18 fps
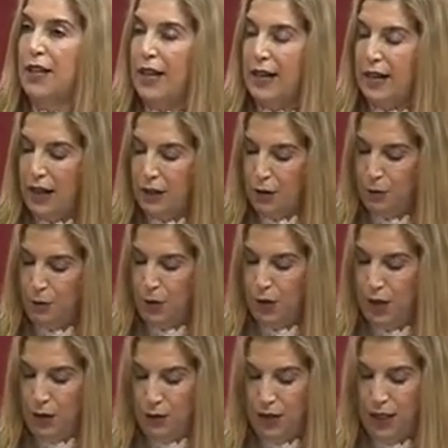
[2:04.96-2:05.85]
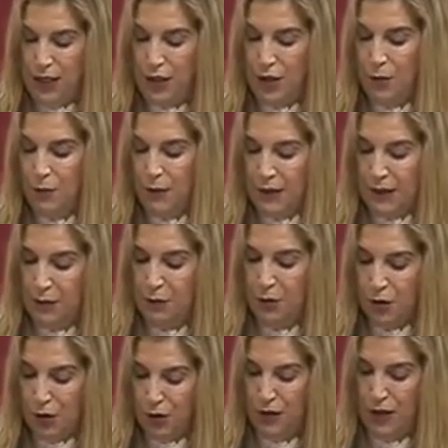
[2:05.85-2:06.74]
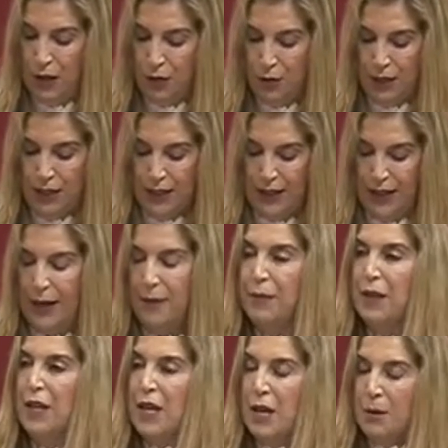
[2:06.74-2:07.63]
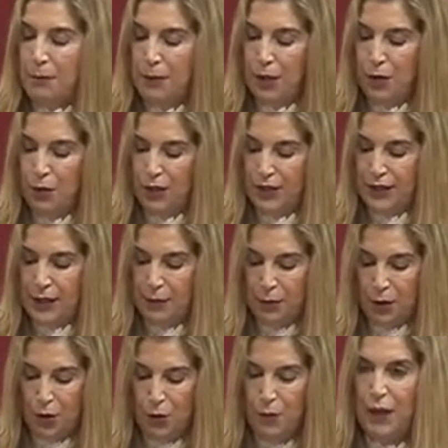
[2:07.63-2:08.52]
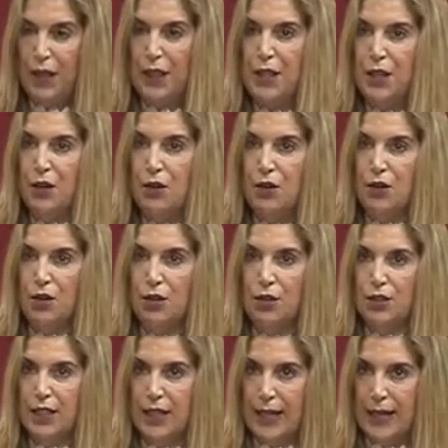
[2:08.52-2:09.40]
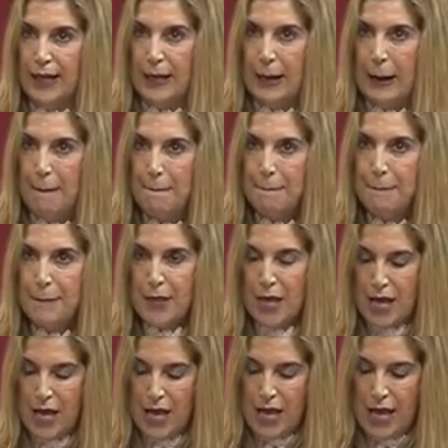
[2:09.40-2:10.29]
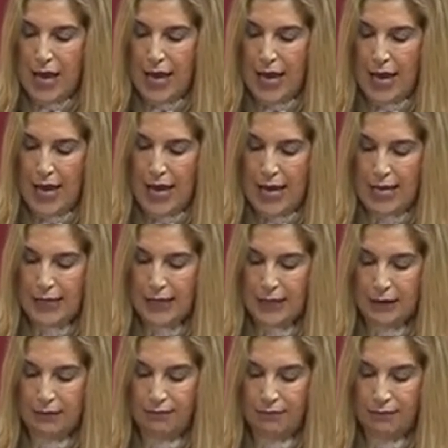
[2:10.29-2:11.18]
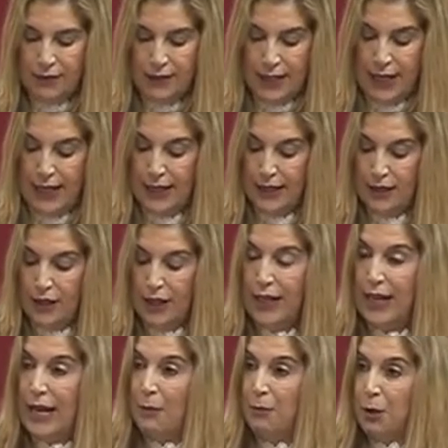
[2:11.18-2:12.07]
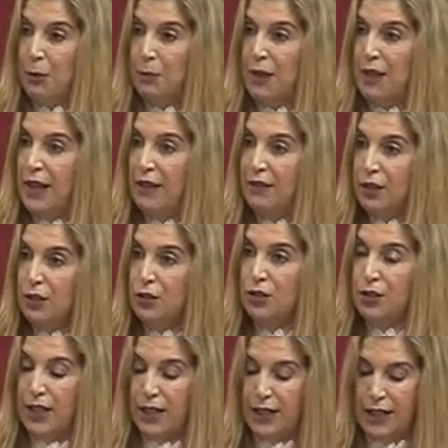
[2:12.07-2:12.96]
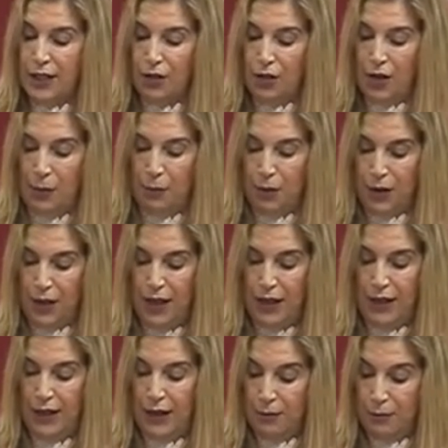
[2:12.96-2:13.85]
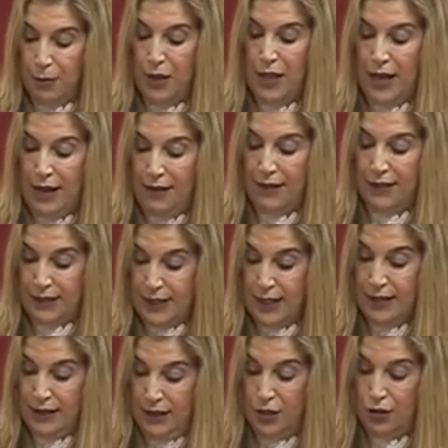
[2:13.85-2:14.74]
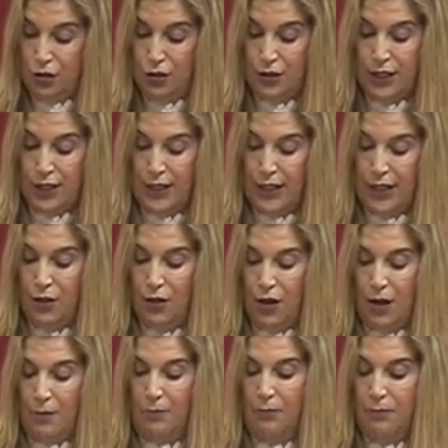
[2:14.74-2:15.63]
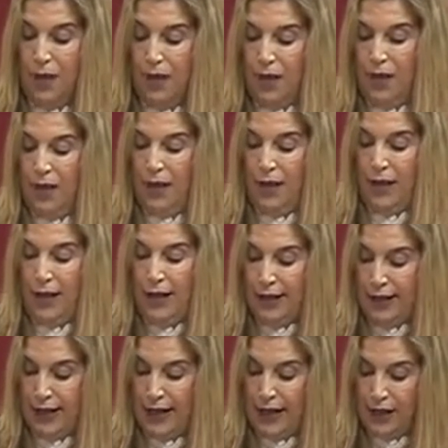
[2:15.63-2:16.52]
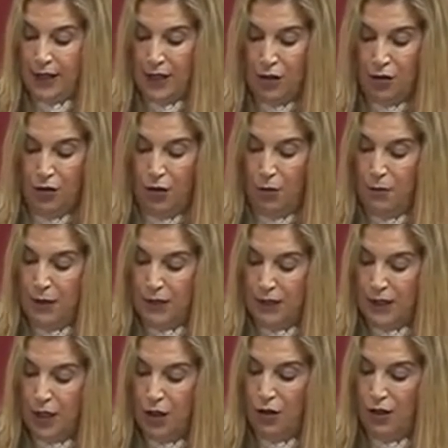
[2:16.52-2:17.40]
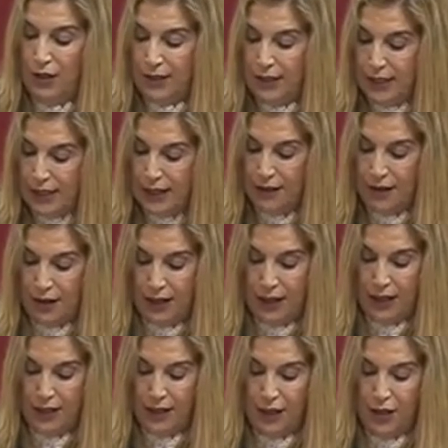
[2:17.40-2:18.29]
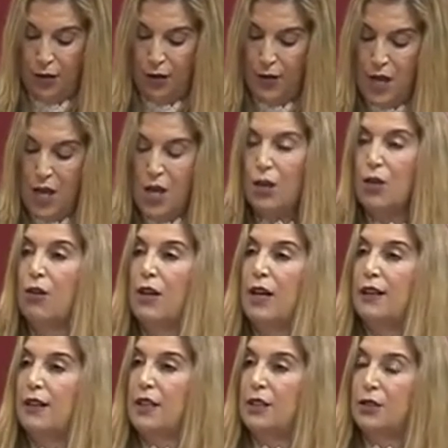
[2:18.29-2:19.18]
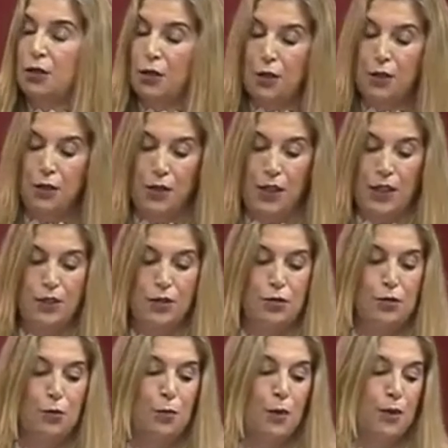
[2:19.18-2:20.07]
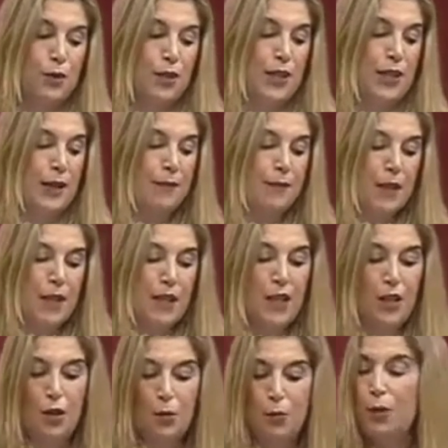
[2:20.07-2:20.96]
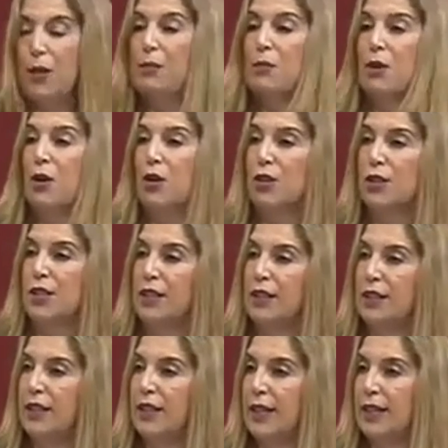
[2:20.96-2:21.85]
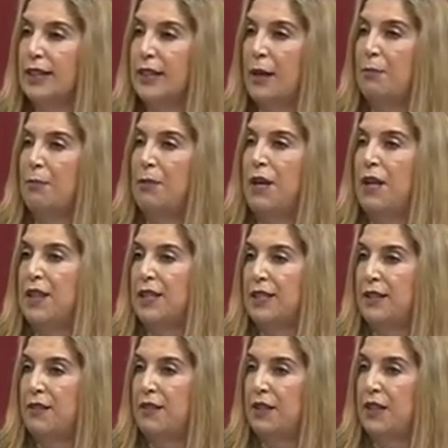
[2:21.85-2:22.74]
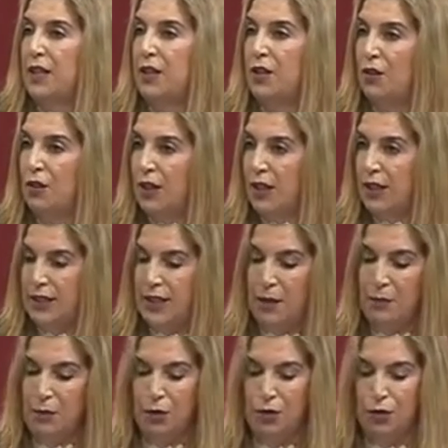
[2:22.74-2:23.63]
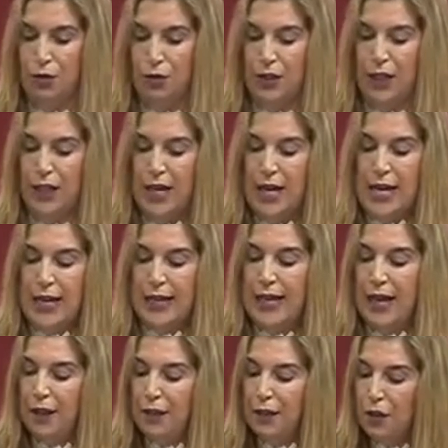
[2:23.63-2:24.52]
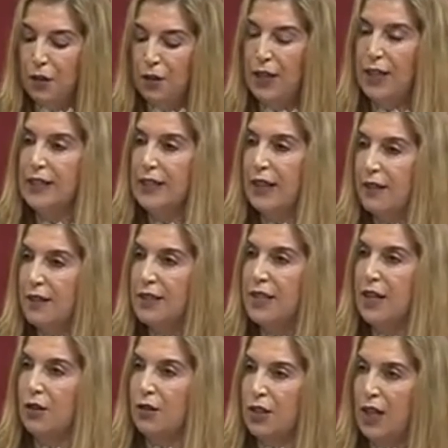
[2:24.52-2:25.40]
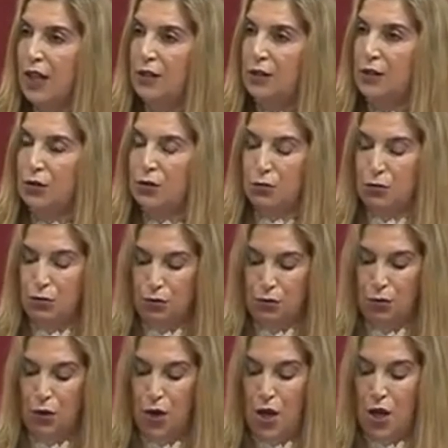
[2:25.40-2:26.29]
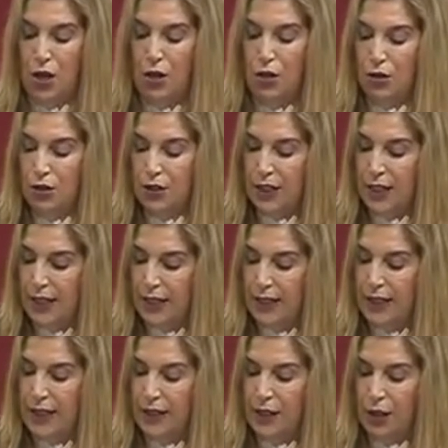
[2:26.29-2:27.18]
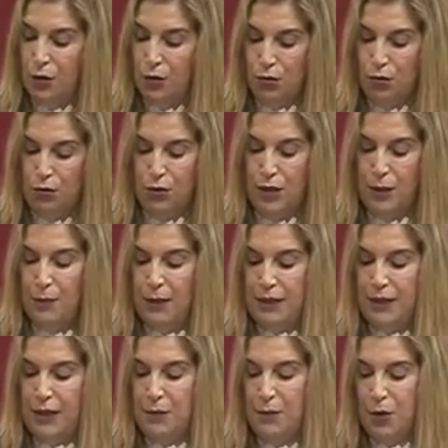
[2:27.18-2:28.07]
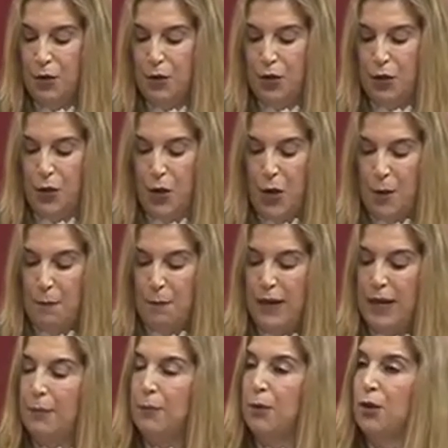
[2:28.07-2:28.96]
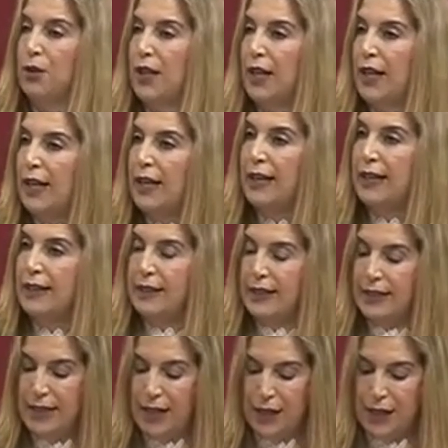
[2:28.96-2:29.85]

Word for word: declarados por la UNESCO Patrimonio de la Humanidad. Pero nuestra preocupación, consejera, es mm, que, la propiedad de estos terrenos la puedan, puedan adaptar dichos terrenos eh, en regadío, convertirlos en tierra de regadío, con el destrozo que esto supondría. Y no podemos consentir que estas piezas se deterioren y se amontonen. ¿Qué acciones está desarrollando su Consejería de Cultura y Patrimonio para proteger este